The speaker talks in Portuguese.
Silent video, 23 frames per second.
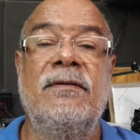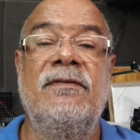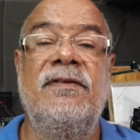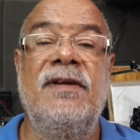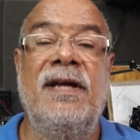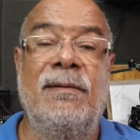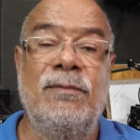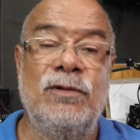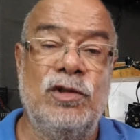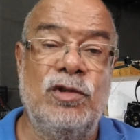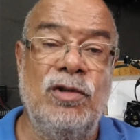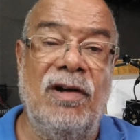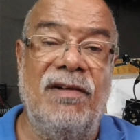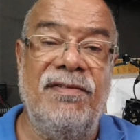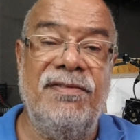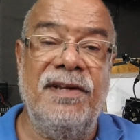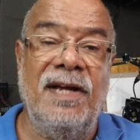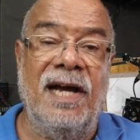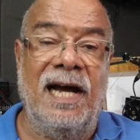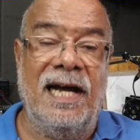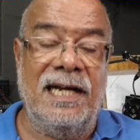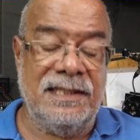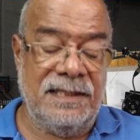viemos de uma
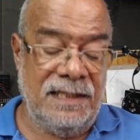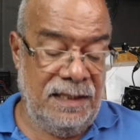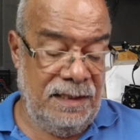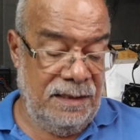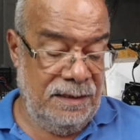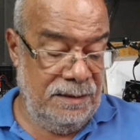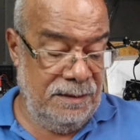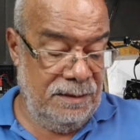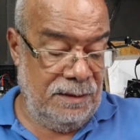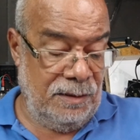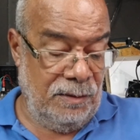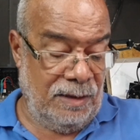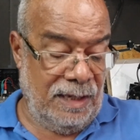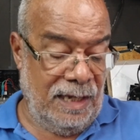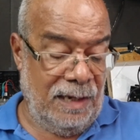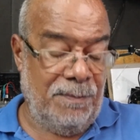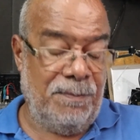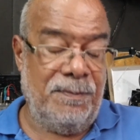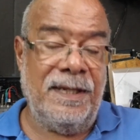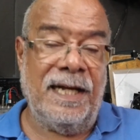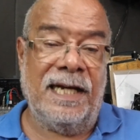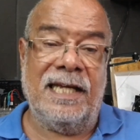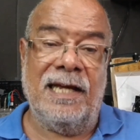viagem, que eu
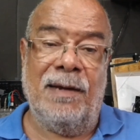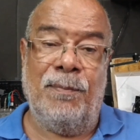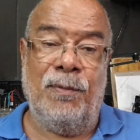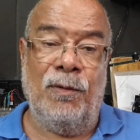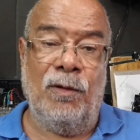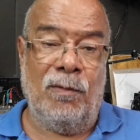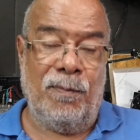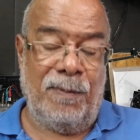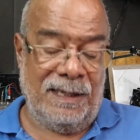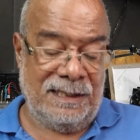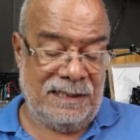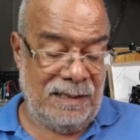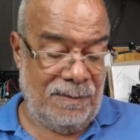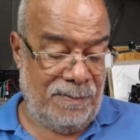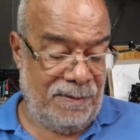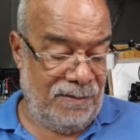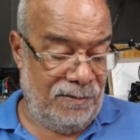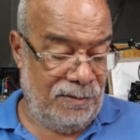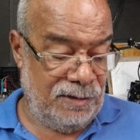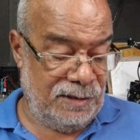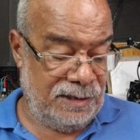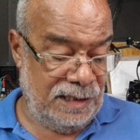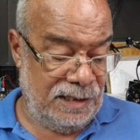quero daqui a pouco passar para
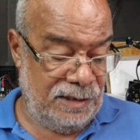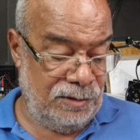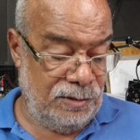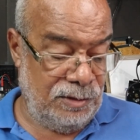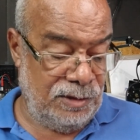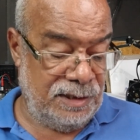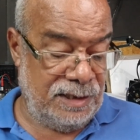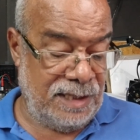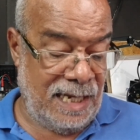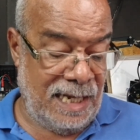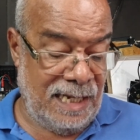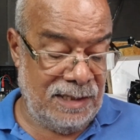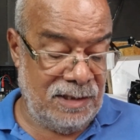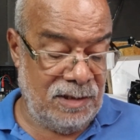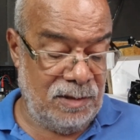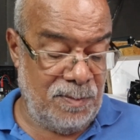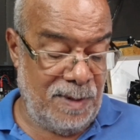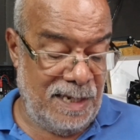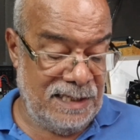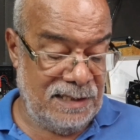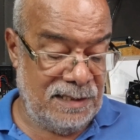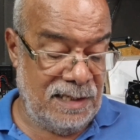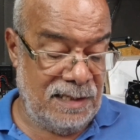vocês os dados,
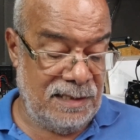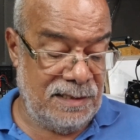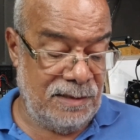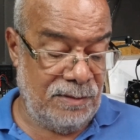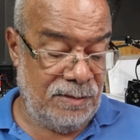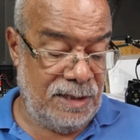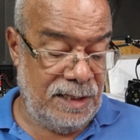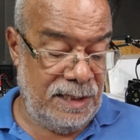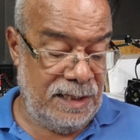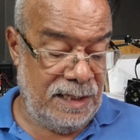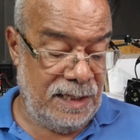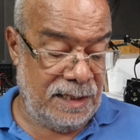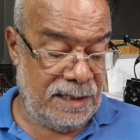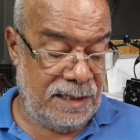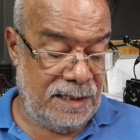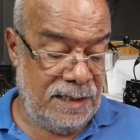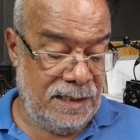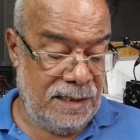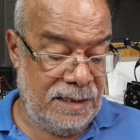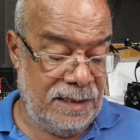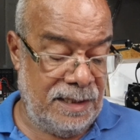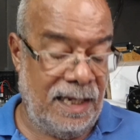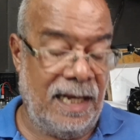mas antes eu queria
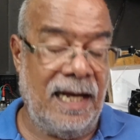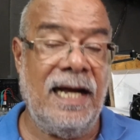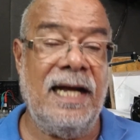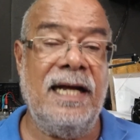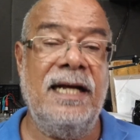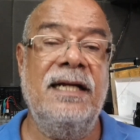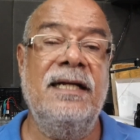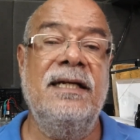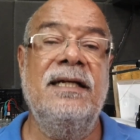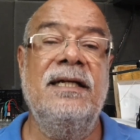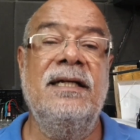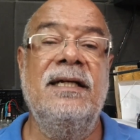aqui dar